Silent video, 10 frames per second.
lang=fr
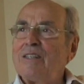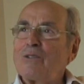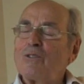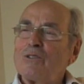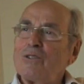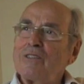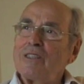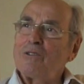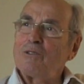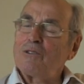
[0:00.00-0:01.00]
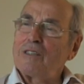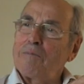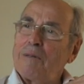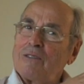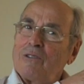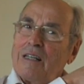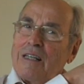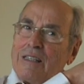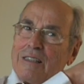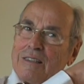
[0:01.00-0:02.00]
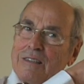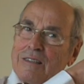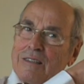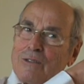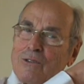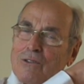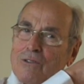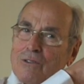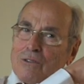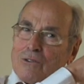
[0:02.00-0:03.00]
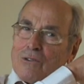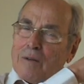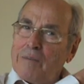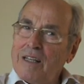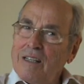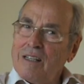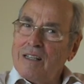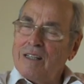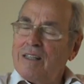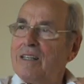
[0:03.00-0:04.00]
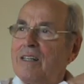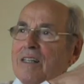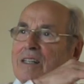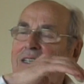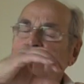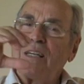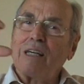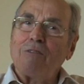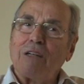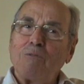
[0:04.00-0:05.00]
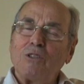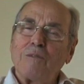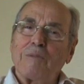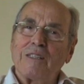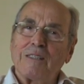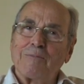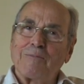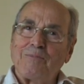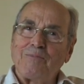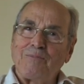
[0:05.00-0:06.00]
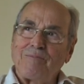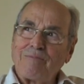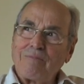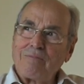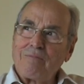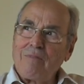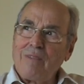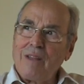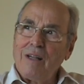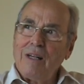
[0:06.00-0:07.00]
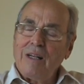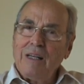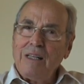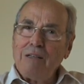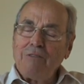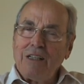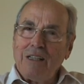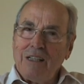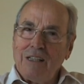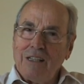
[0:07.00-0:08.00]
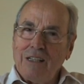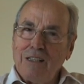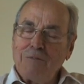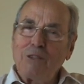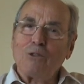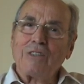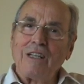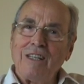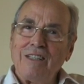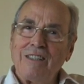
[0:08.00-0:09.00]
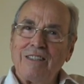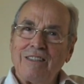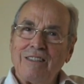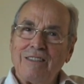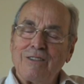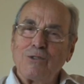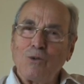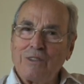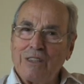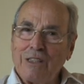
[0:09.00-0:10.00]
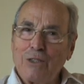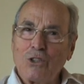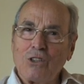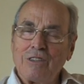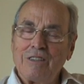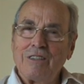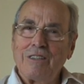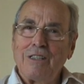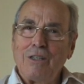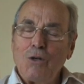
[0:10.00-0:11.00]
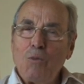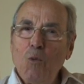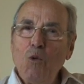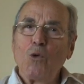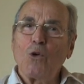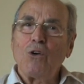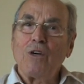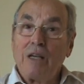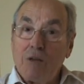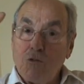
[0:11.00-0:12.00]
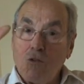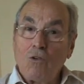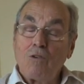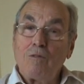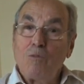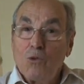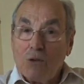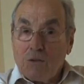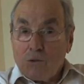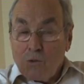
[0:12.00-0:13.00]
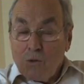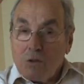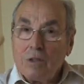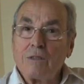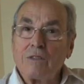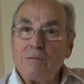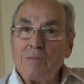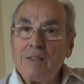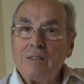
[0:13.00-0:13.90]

Rue Gordon, c'est une rue qui part de la, de, de la mer. Oui et qui arrive à la municipalité. Hmm. Il y avait un petit hôtel, trois étages, mur et fond, mur et tout l'ensemble.